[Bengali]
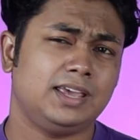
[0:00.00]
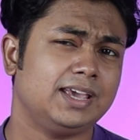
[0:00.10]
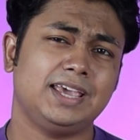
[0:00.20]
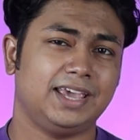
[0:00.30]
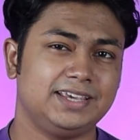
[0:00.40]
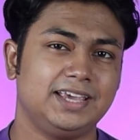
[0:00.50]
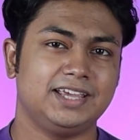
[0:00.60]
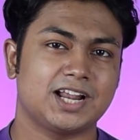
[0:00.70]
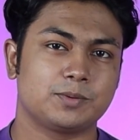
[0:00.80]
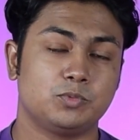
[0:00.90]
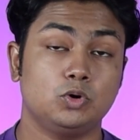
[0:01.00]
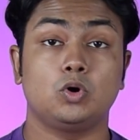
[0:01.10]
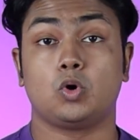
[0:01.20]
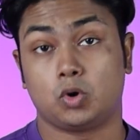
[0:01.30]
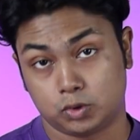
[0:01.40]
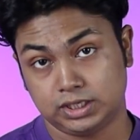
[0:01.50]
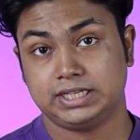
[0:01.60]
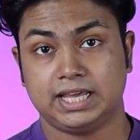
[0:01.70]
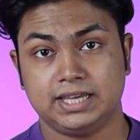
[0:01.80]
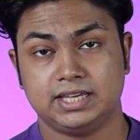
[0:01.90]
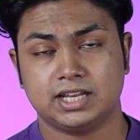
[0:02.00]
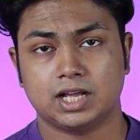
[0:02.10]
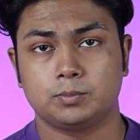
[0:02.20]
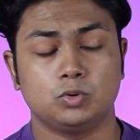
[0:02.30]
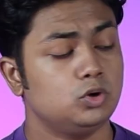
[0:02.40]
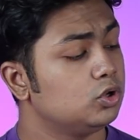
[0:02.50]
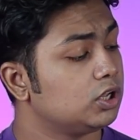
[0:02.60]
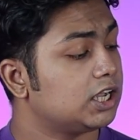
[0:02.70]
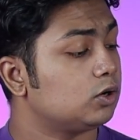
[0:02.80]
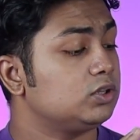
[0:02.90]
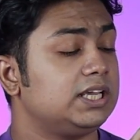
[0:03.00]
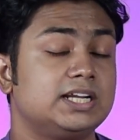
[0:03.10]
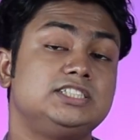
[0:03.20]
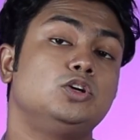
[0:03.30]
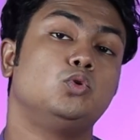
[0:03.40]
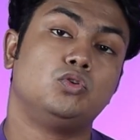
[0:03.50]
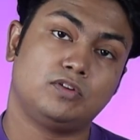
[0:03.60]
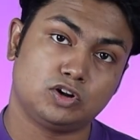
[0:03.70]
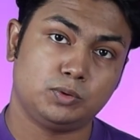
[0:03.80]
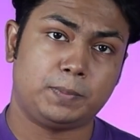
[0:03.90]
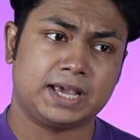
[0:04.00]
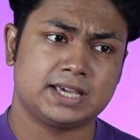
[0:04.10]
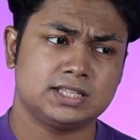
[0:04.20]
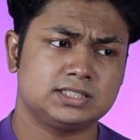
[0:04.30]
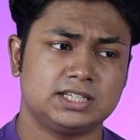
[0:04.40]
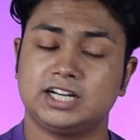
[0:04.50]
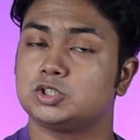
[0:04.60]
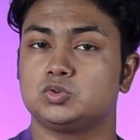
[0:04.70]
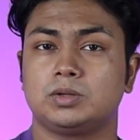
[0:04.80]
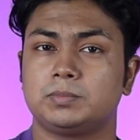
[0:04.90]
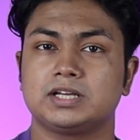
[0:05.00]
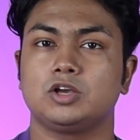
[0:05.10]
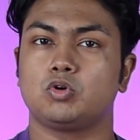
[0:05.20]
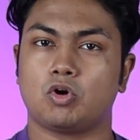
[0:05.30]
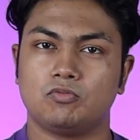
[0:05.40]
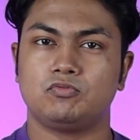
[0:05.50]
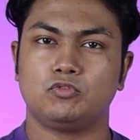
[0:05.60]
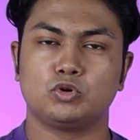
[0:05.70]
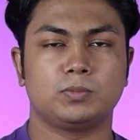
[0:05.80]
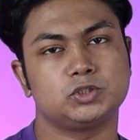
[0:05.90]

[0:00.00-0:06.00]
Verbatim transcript: একে এগিয়েই রাখবো অনেকটা এগিয়ে রাখবো কারণ এর যে ওভারঅল প্যাকেজ এটা শুধু আপনাকে কমফোর্ট